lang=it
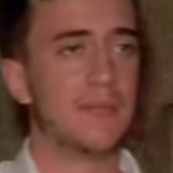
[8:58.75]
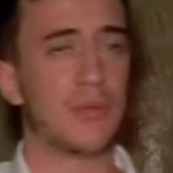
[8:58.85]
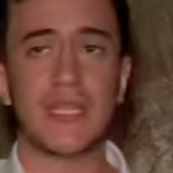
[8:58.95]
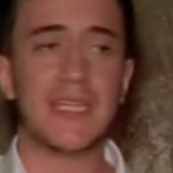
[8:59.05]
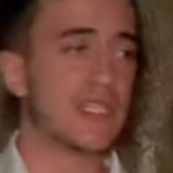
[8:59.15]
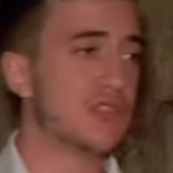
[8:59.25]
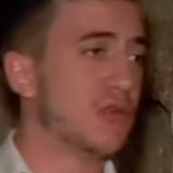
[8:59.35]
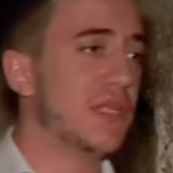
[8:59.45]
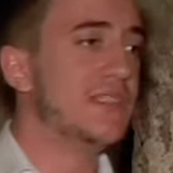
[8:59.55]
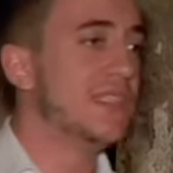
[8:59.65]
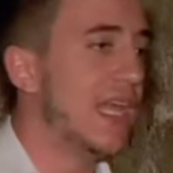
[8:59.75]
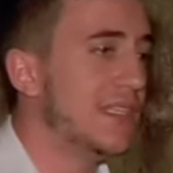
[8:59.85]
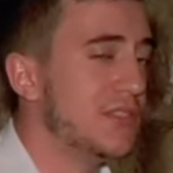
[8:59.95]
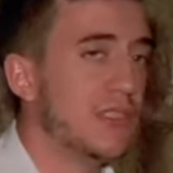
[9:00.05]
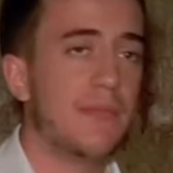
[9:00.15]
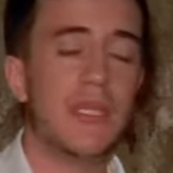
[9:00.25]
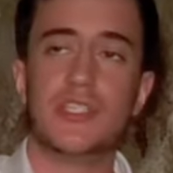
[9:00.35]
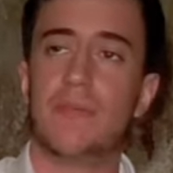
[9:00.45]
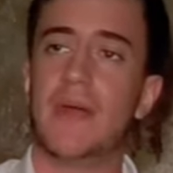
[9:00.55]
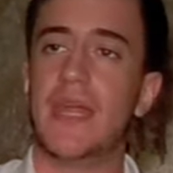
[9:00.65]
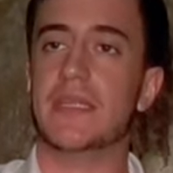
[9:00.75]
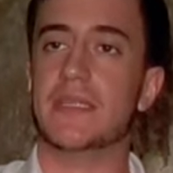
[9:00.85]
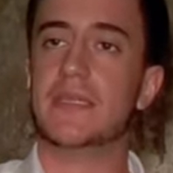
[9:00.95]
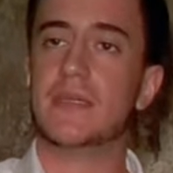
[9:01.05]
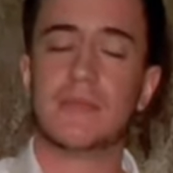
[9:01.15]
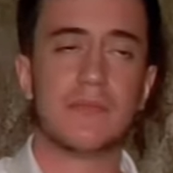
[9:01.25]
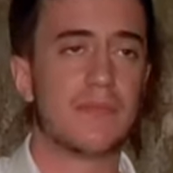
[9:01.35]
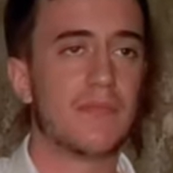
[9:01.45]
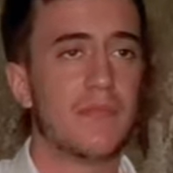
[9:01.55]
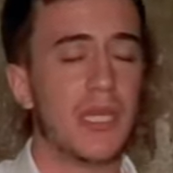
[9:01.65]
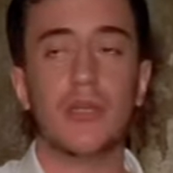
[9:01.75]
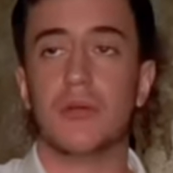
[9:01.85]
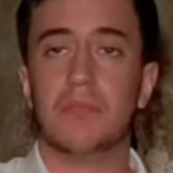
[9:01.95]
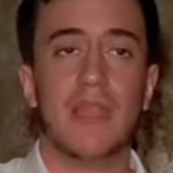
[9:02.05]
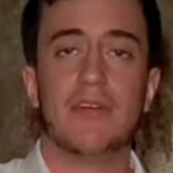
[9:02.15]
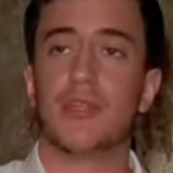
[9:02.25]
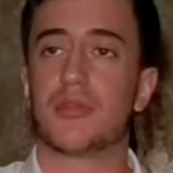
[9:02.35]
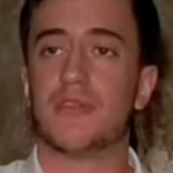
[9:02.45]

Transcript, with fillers: protetta solo dal silenzio di amici e parenti. E io la vado a